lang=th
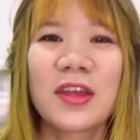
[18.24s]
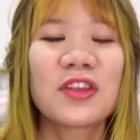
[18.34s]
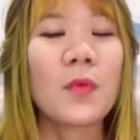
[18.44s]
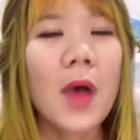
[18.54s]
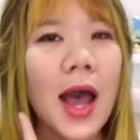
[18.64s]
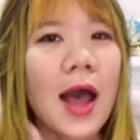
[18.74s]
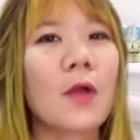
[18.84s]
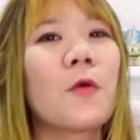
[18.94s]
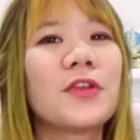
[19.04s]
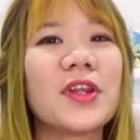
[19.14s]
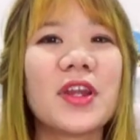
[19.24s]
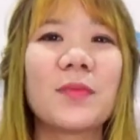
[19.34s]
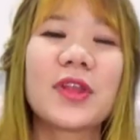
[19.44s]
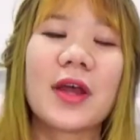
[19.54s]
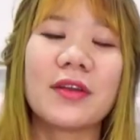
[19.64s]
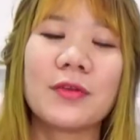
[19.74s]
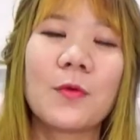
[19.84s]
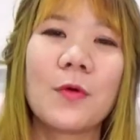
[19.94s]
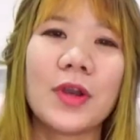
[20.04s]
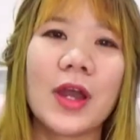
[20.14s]
เชื่อว่าคนที่เรียนภาษาอังกฤษทุก
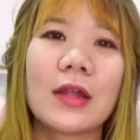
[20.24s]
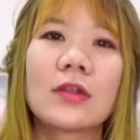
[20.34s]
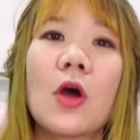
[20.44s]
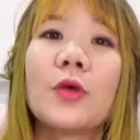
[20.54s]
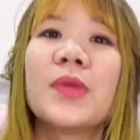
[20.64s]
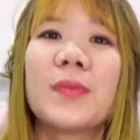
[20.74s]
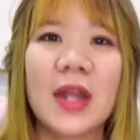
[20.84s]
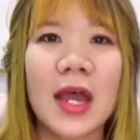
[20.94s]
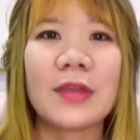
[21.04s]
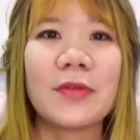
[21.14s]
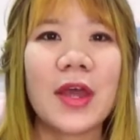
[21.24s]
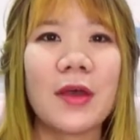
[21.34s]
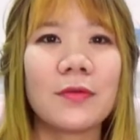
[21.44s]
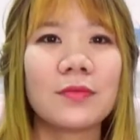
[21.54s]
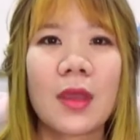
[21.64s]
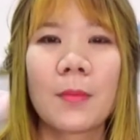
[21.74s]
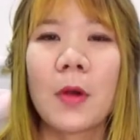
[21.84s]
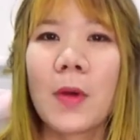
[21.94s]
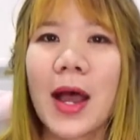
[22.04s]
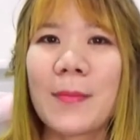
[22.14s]
คนอะต้องมีปัญหาอยู่แล้ว เพ
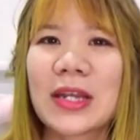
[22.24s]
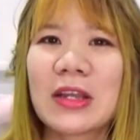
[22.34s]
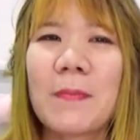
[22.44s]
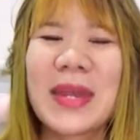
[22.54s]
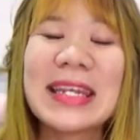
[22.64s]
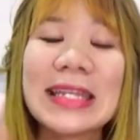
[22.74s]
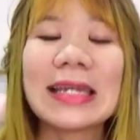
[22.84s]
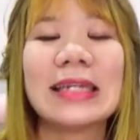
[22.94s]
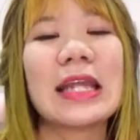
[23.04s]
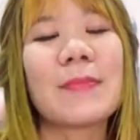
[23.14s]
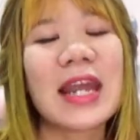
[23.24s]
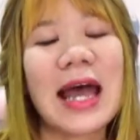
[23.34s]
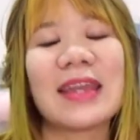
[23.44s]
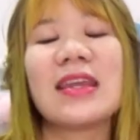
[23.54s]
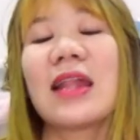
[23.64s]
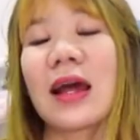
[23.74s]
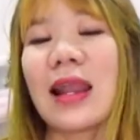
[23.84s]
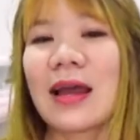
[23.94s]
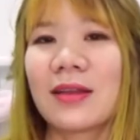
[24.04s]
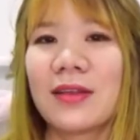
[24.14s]
ราะว่ามันก็เป็นหนึ่งในปัญหาห
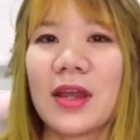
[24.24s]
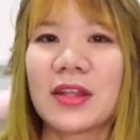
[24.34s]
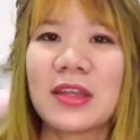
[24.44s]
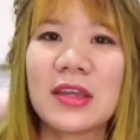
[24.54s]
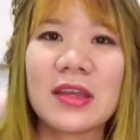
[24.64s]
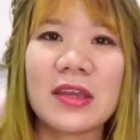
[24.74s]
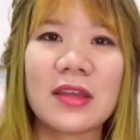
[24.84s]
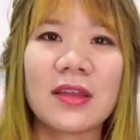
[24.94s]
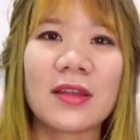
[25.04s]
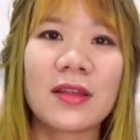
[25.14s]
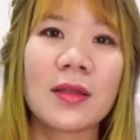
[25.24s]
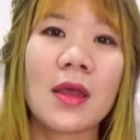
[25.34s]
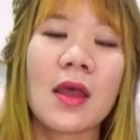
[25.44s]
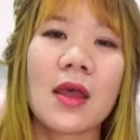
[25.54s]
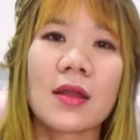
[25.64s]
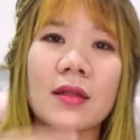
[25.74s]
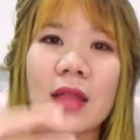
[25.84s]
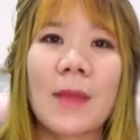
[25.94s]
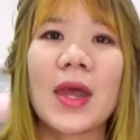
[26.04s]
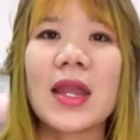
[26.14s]
ลัก ๆเลยที่
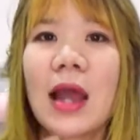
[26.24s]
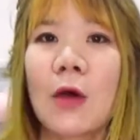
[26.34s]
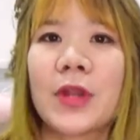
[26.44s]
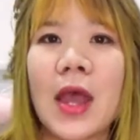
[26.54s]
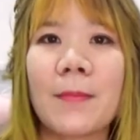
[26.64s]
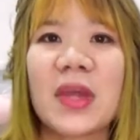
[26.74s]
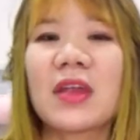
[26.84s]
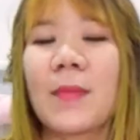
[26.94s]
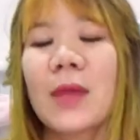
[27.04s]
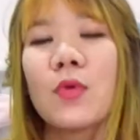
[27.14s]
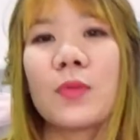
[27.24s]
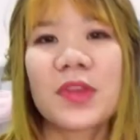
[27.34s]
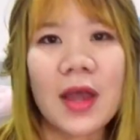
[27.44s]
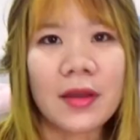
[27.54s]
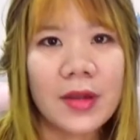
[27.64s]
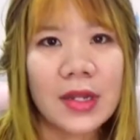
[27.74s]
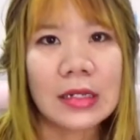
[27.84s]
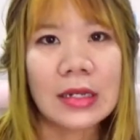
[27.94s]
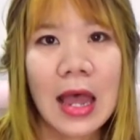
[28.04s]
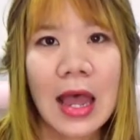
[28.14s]
ทำให้เราเนี่ยไม่สามารถพูดภาษาอังกฤษ
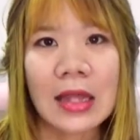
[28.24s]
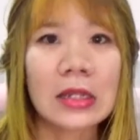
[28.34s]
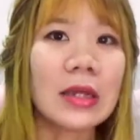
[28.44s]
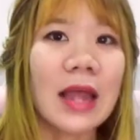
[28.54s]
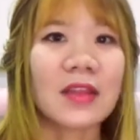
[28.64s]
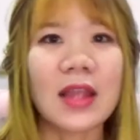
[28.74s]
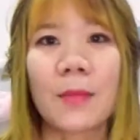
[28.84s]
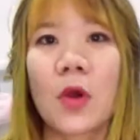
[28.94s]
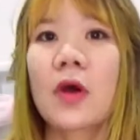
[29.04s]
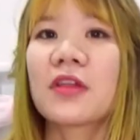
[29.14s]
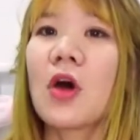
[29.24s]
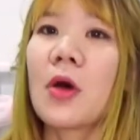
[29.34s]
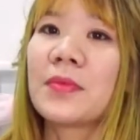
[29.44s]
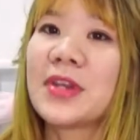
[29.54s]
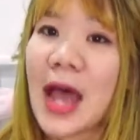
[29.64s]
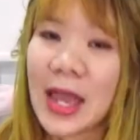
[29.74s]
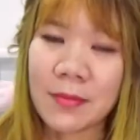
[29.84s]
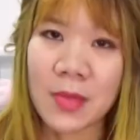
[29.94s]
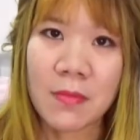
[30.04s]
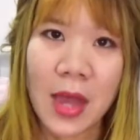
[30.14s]
ได้ หรืออาจจะทำข้อสอบได้
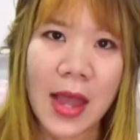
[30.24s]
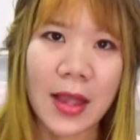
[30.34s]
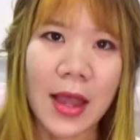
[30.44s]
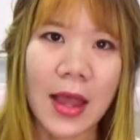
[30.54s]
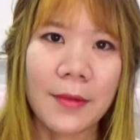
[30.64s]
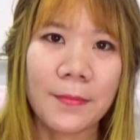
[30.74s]
ไม่มากค่ะ